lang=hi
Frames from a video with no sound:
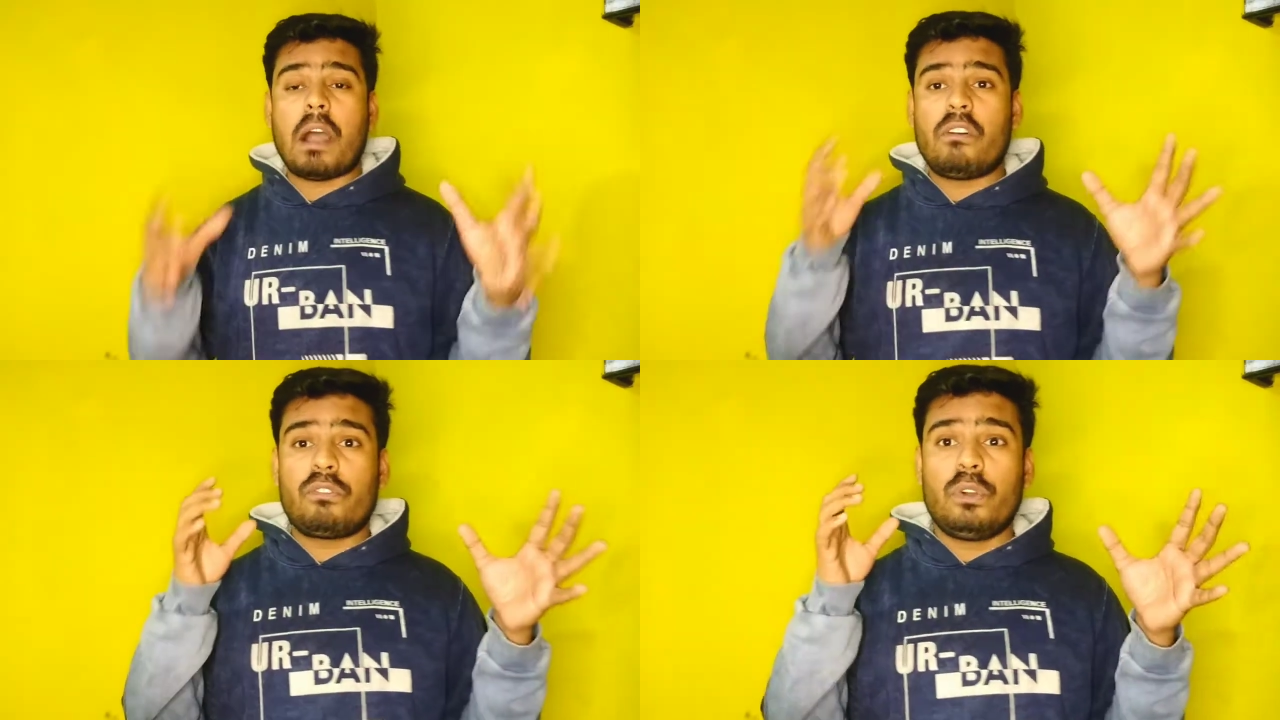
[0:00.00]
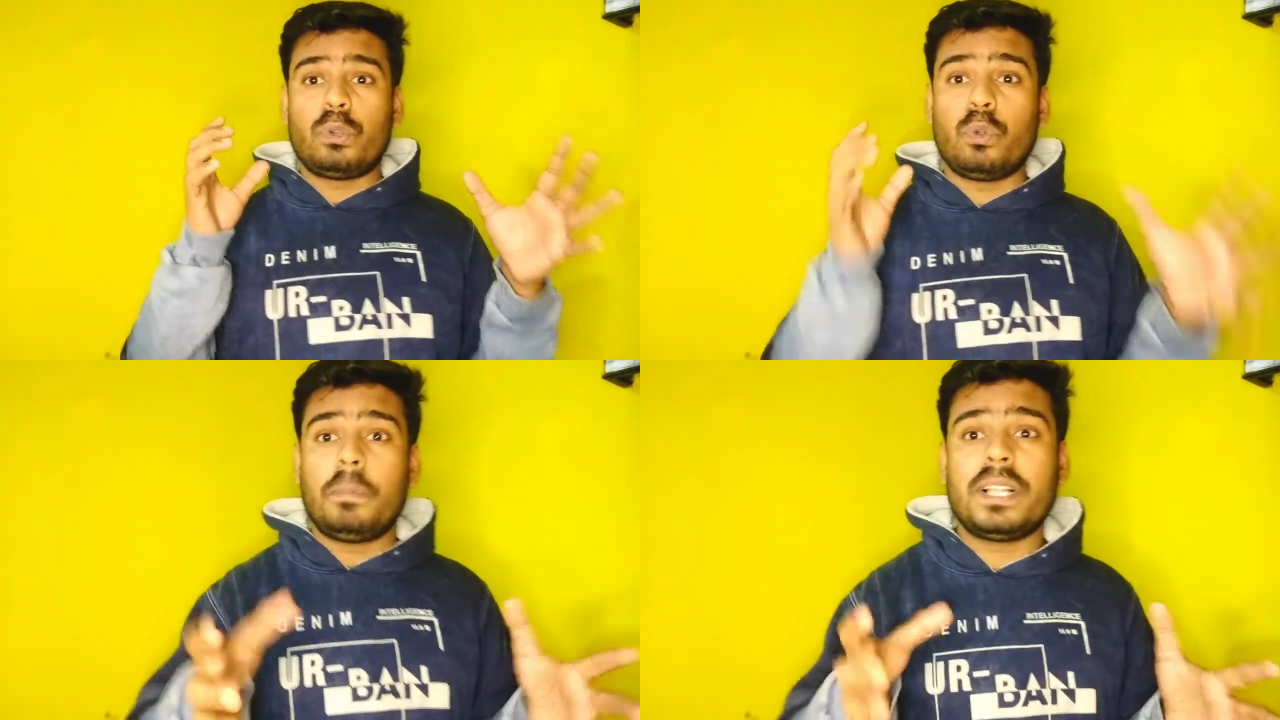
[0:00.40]
पावरफुल
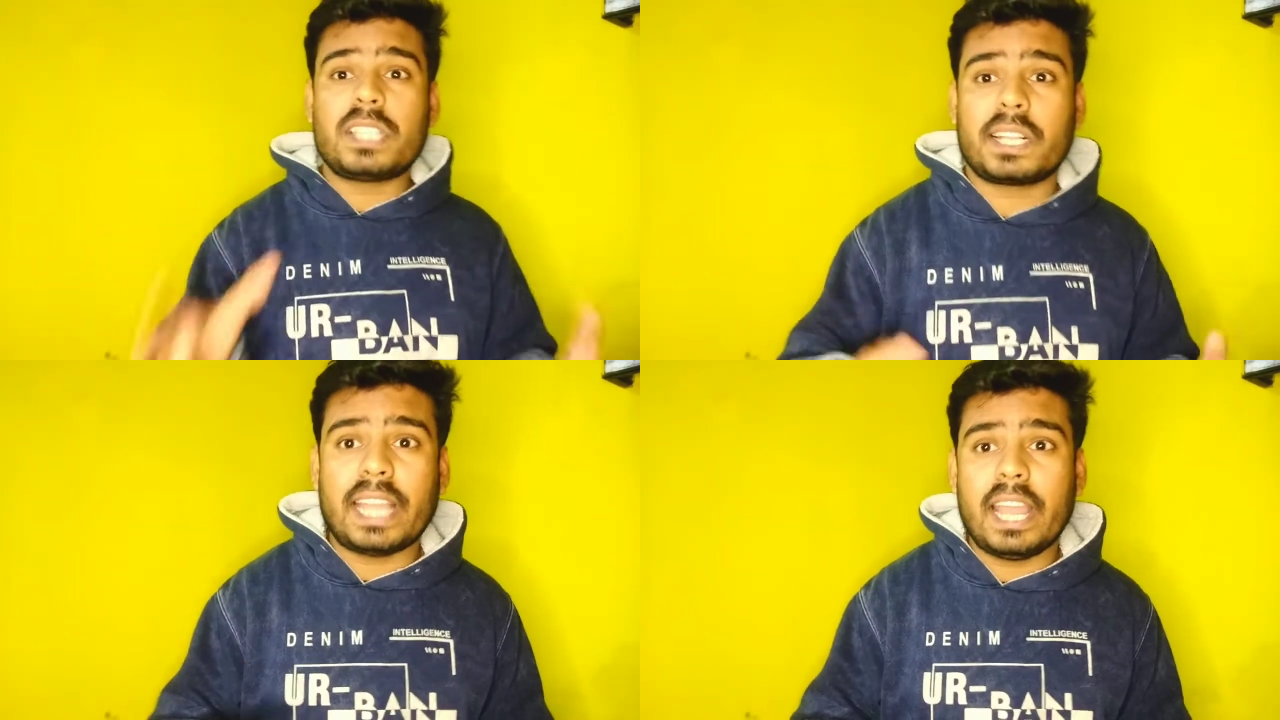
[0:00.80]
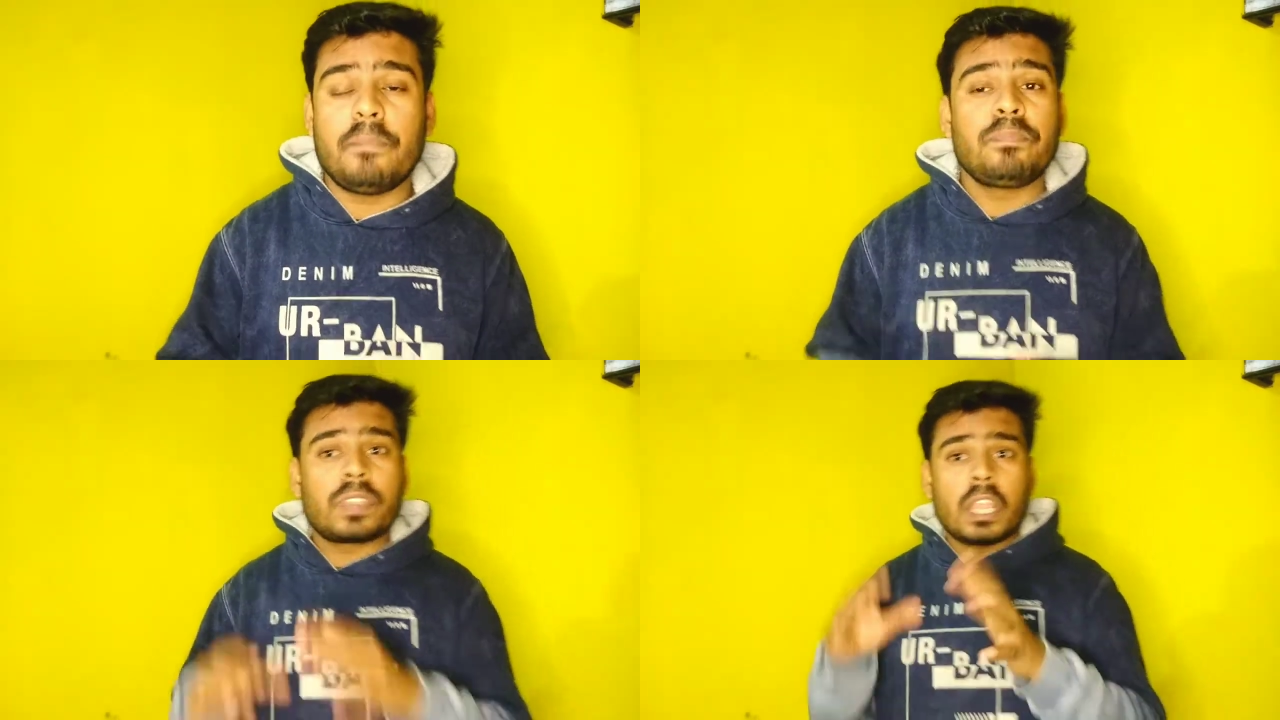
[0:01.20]
टूल बन सकता है
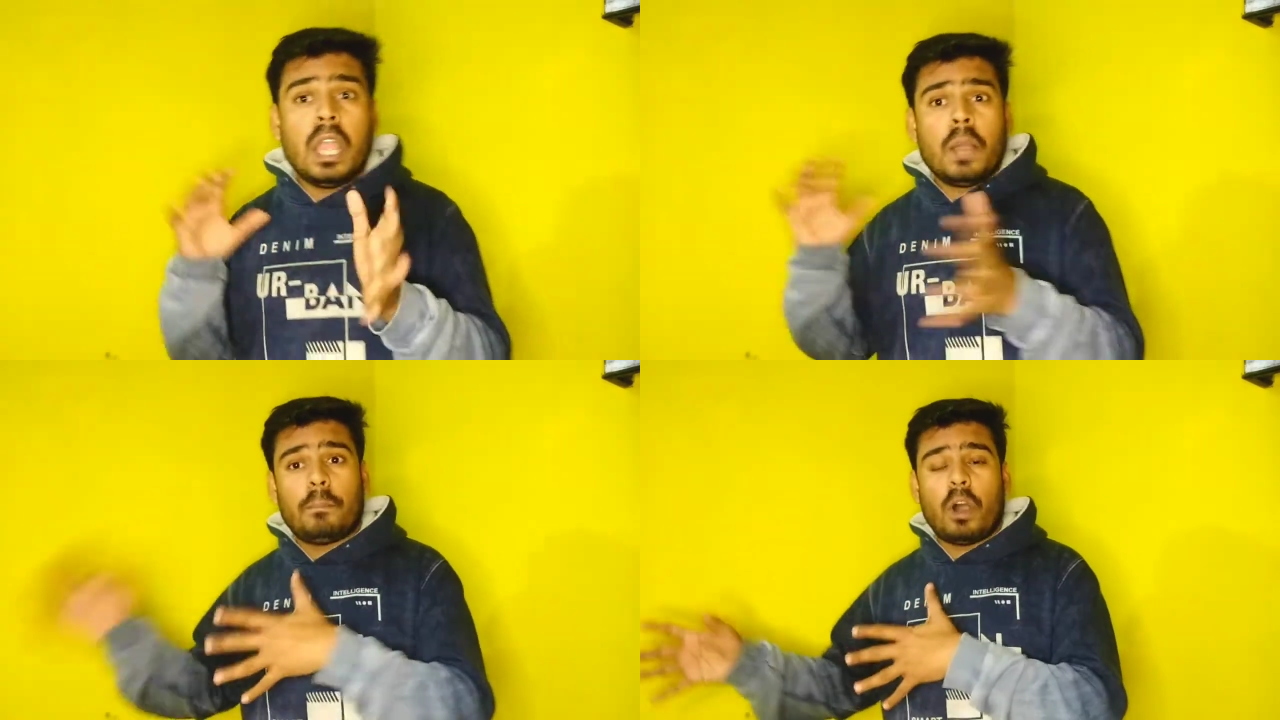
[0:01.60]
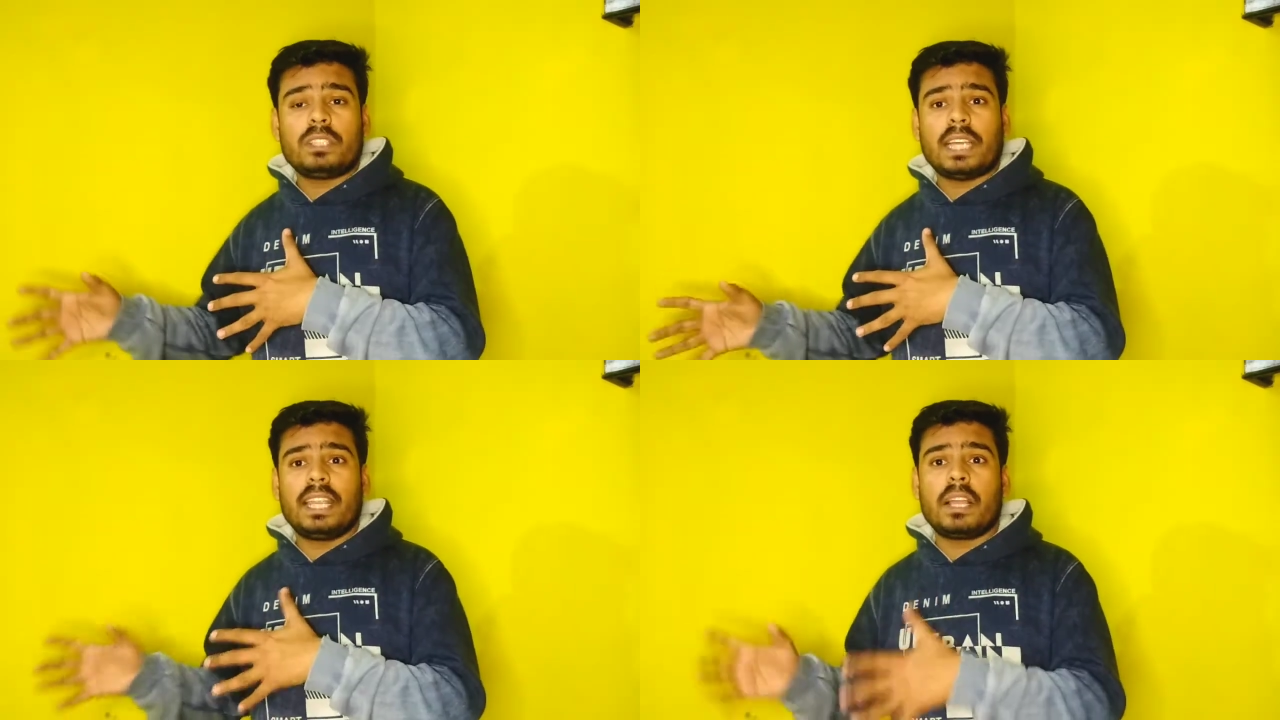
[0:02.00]

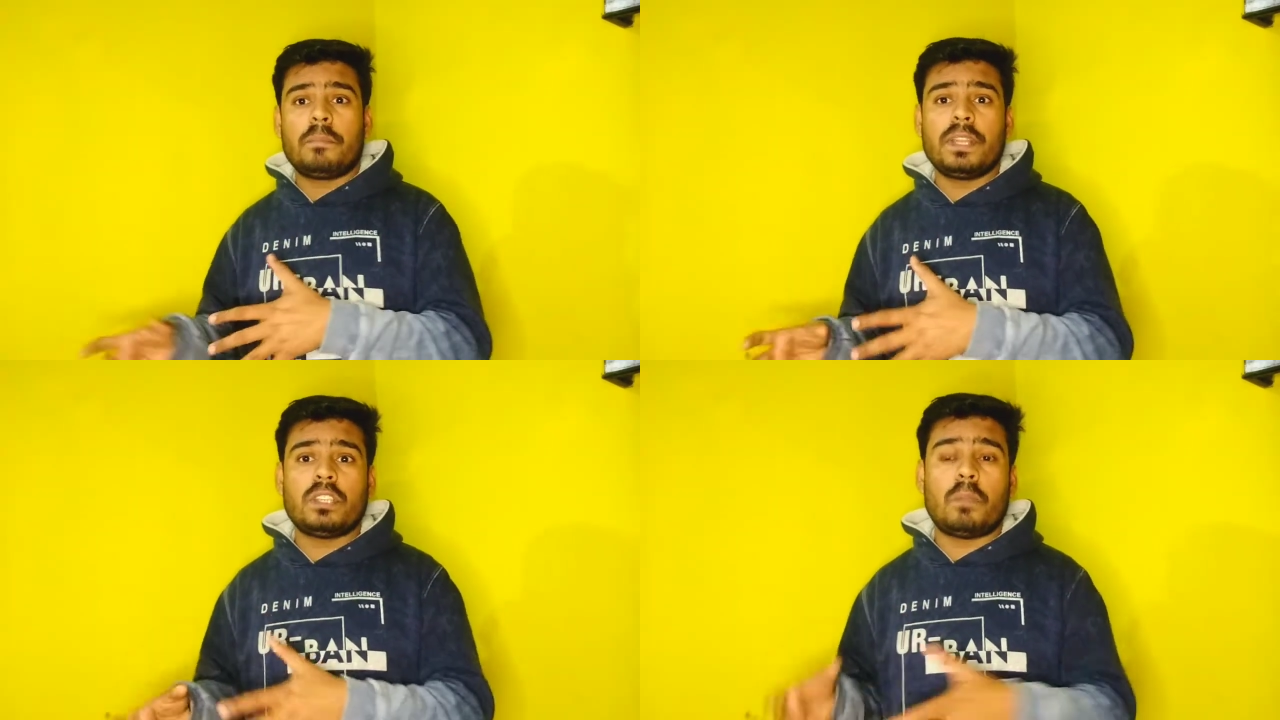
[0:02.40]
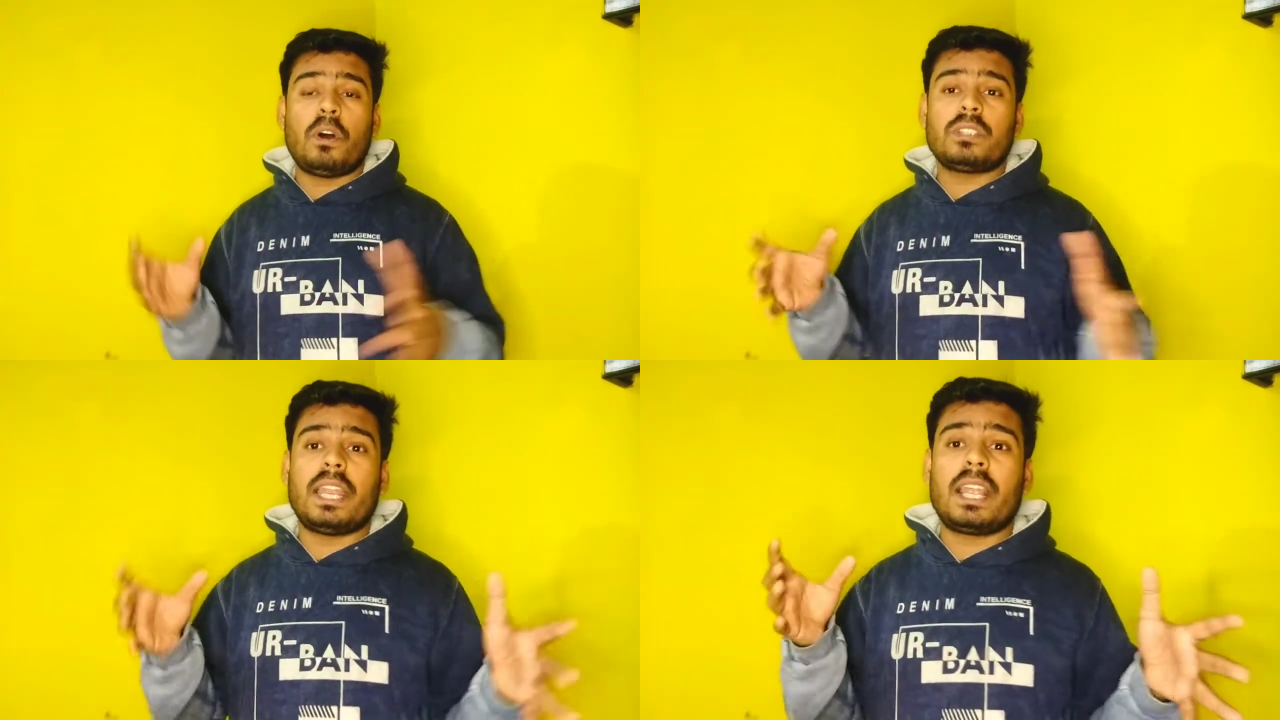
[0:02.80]
बहुत सारी कंपनीज और
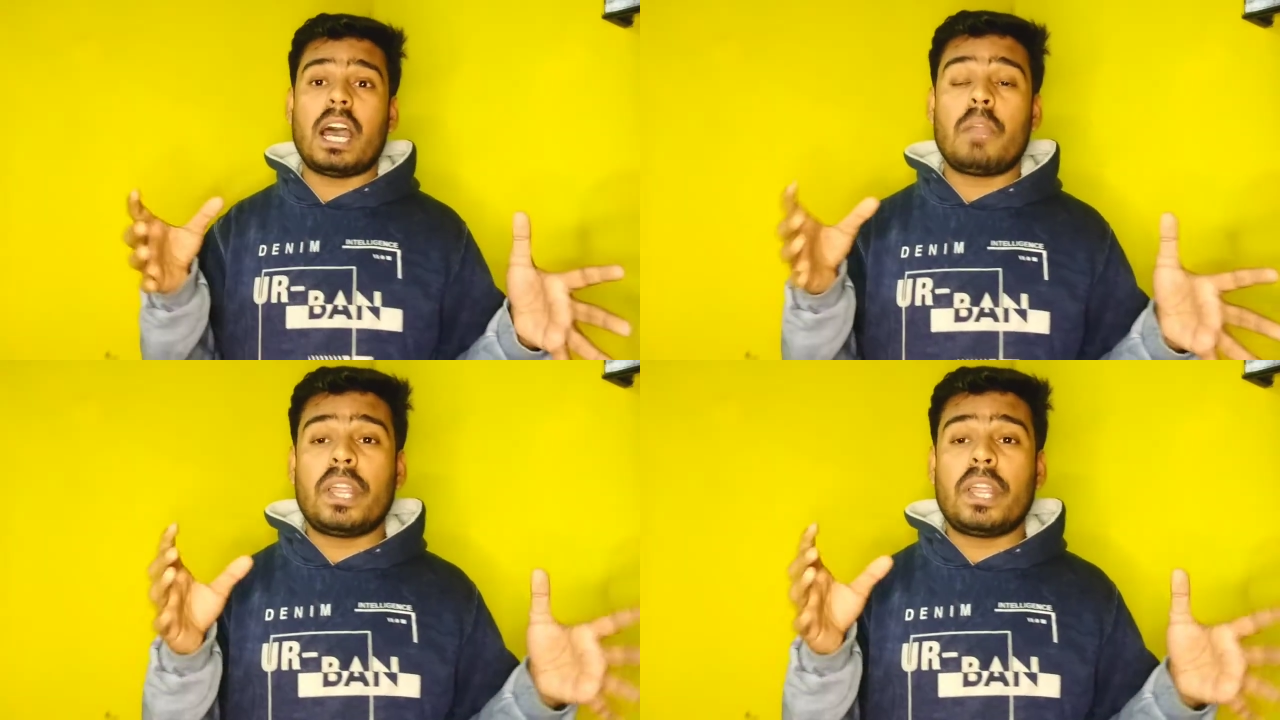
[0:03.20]
बहुत सारे कार